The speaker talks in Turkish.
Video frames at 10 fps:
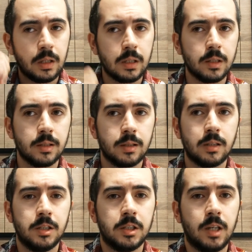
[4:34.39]
E,
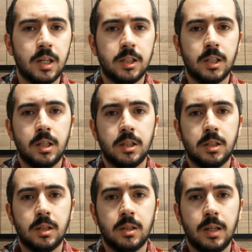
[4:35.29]
satış
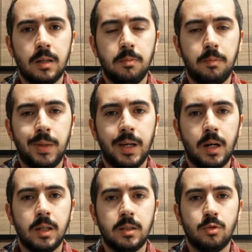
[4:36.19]
gerçekleştikten bir
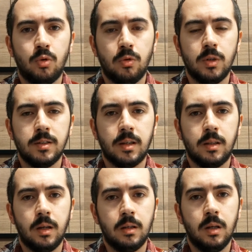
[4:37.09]
ay sonra
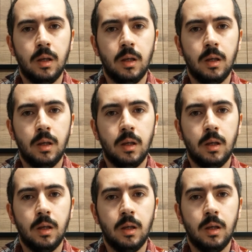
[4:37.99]
zaten